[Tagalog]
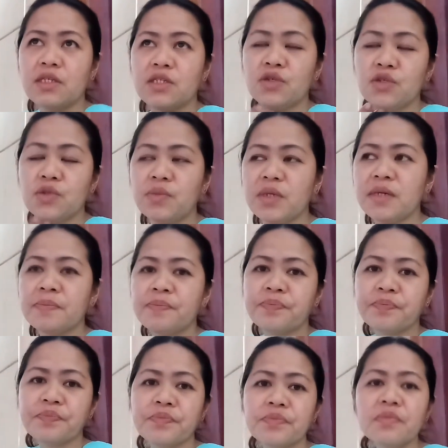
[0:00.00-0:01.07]
excuse me
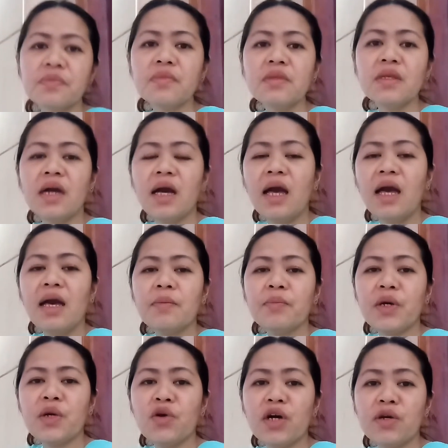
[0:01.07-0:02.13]

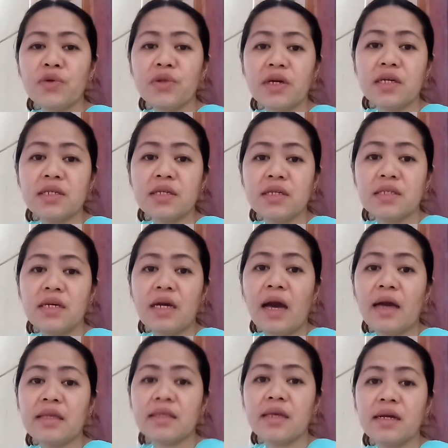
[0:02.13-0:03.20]
pero ngayon guys kasi
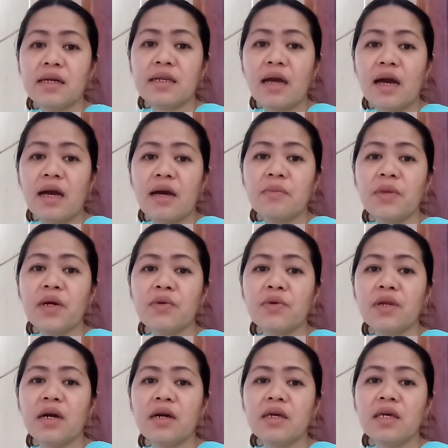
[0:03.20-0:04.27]
high tech na
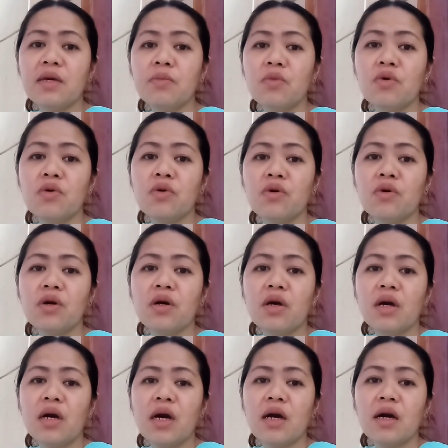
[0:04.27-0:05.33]
mayroon ng imo
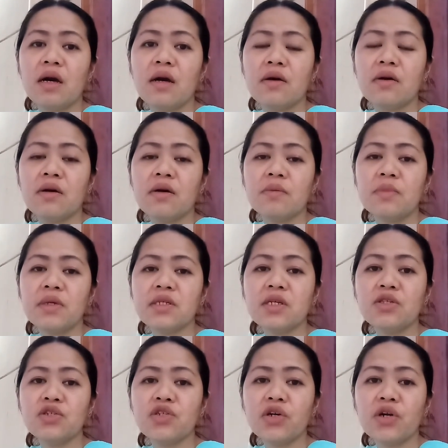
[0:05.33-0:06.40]
uh,
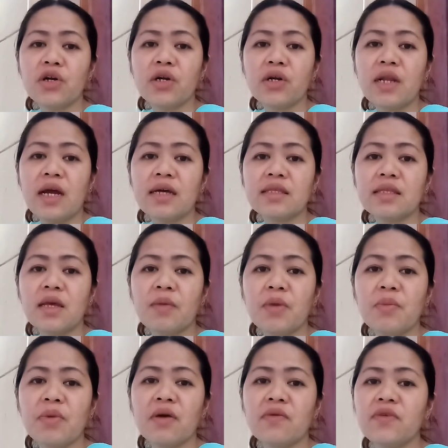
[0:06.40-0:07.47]
messenger lahat na
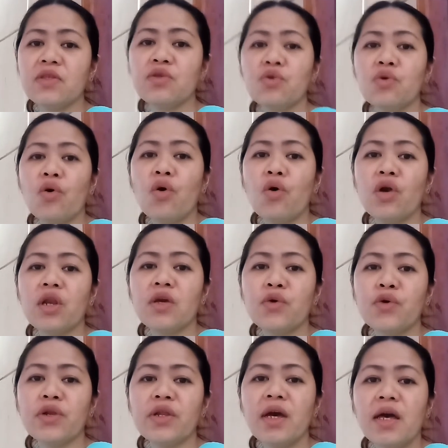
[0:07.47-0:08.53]
may mga video call
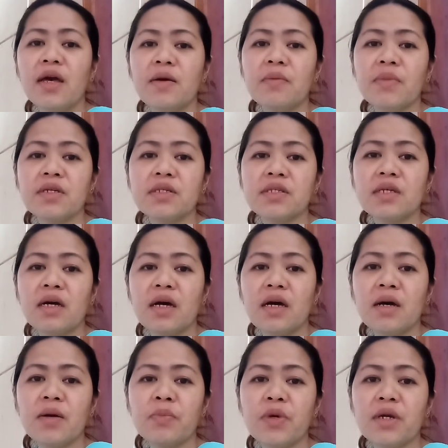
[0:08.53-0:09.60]
yun mas
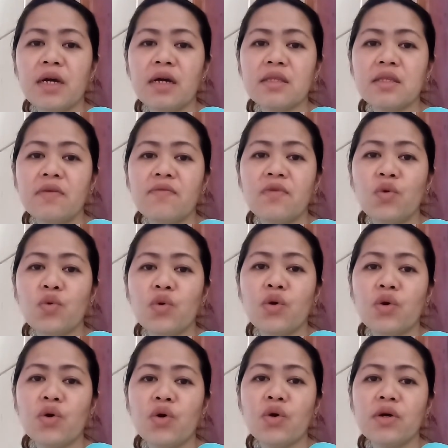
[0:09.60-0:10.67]
uh, productive yung
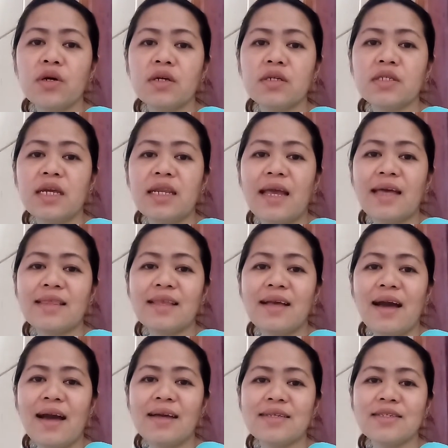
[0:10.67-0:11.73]
sa net
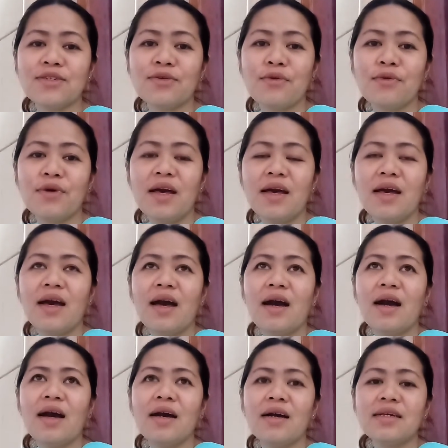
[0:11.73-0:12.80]
guys so
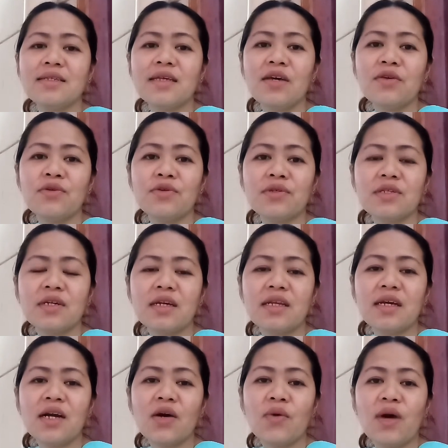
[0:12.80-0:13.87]
uh, isa yun sa
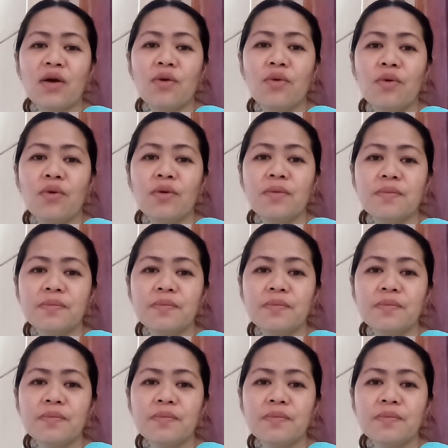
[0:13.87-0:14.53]
ginagawa ko